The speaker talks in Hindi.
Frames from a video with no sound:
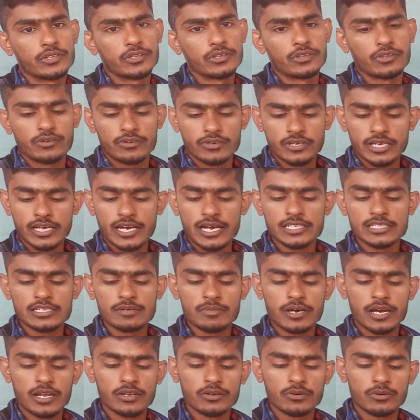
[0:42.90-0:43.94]
क्योंकि आज
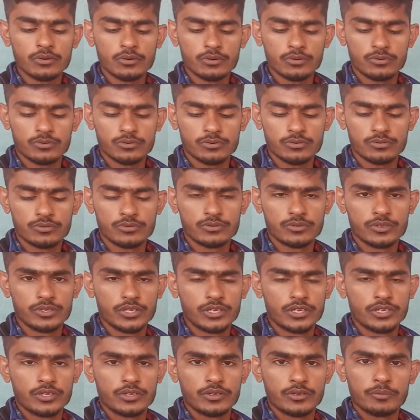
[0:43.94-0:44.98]
हमारे को
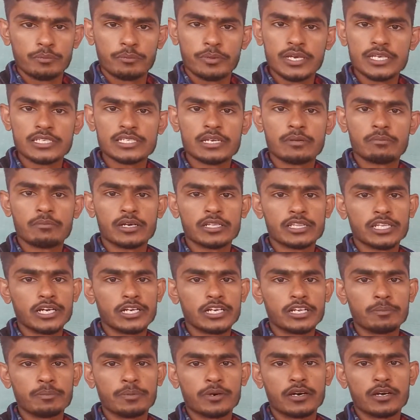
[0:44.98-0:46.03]
पेज नंबर थर्टी
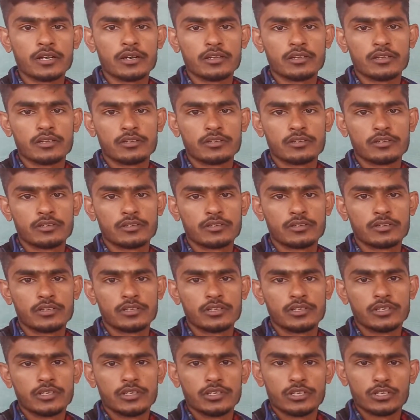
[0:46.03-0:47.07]
पर
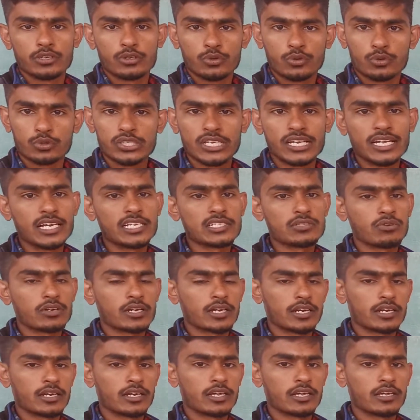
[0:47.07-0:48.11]
क्वेश्चन आंसर
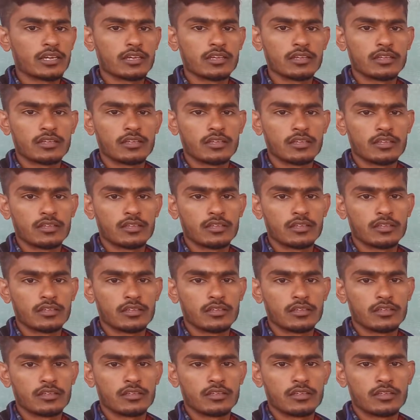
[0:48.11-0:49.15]
करने हैं
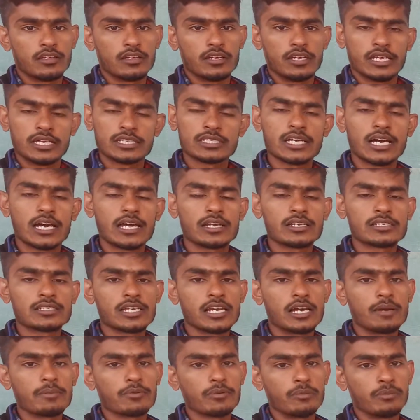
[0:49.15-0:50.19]
इस कारण से
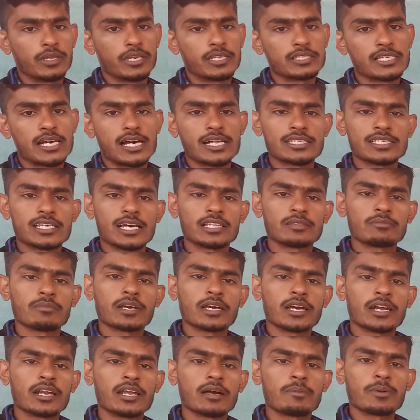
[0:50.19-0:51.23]
आपको मेरे साथ साथ में
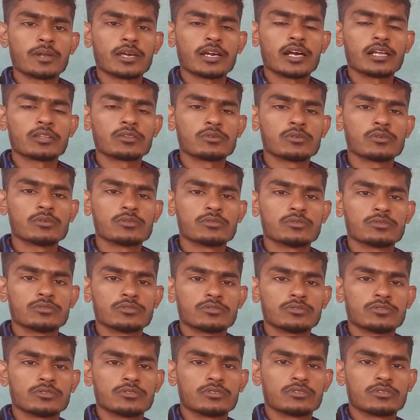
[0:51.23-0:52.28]
करना पड़ेगा तो
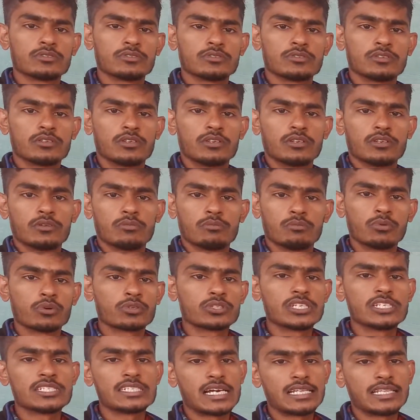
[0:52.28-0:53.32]
बुक से
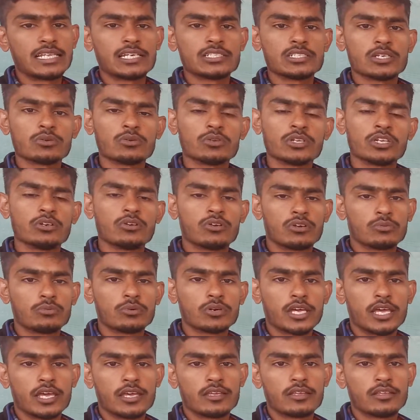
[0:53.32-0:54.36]
ज़्यादा ज़रूरी नोटबुक
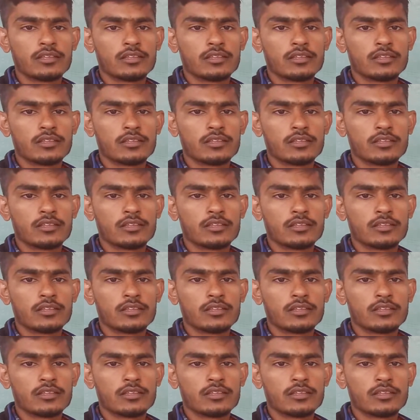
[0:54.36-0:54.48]
है